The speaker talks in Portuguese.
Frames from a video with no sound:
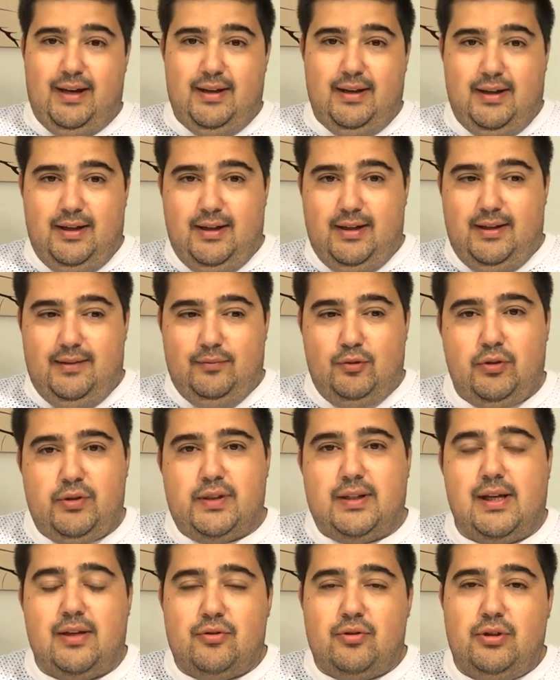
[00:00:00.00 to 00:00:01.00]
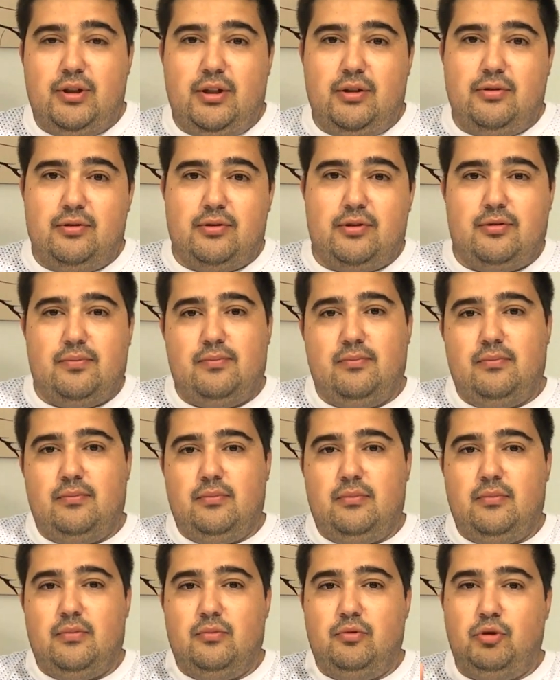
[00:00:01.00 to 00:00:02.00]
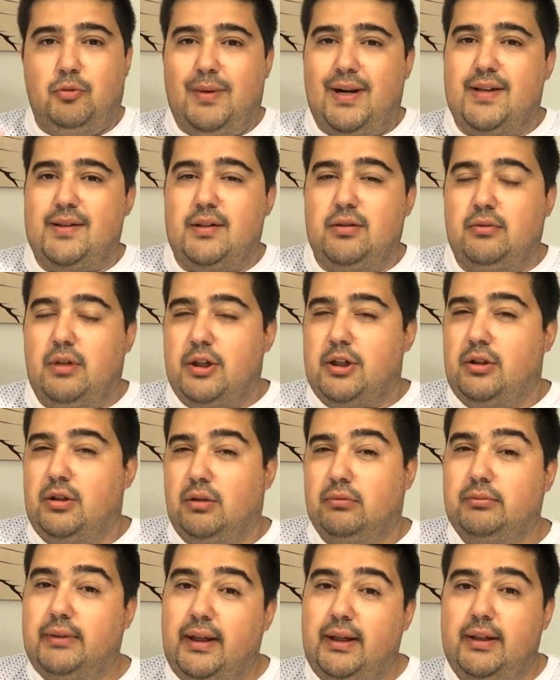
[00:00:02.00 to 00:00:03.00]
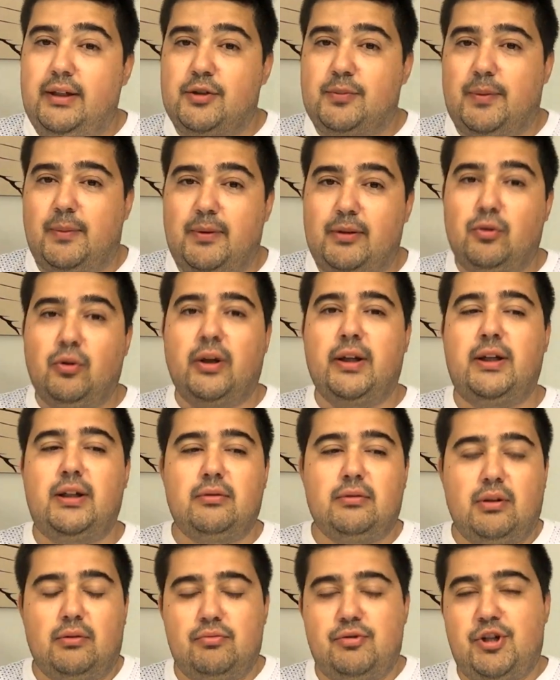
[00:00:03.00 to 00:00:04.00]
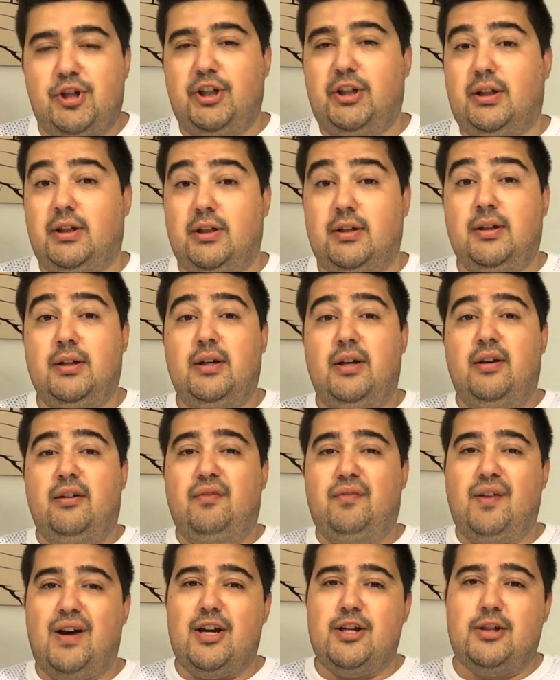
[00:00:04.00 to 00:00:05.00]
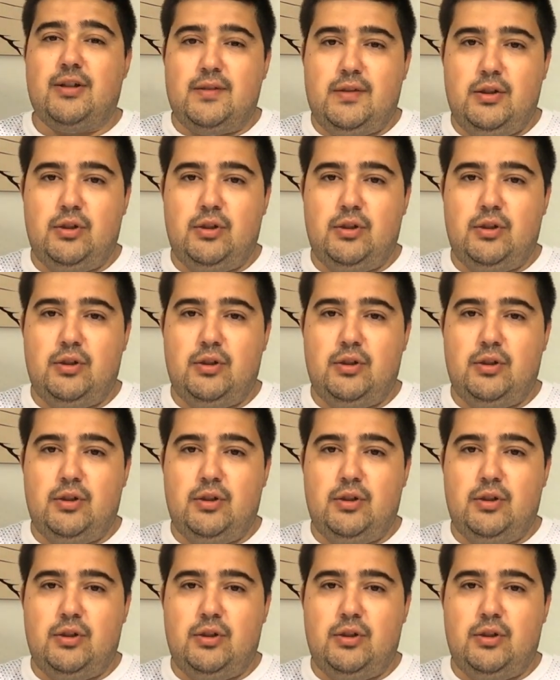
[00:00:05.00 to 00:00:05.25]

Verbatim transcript: ah, nos Estados Unidos, no Brasil acho que não tem isso, pelo menos no Rio não tinha. Faixas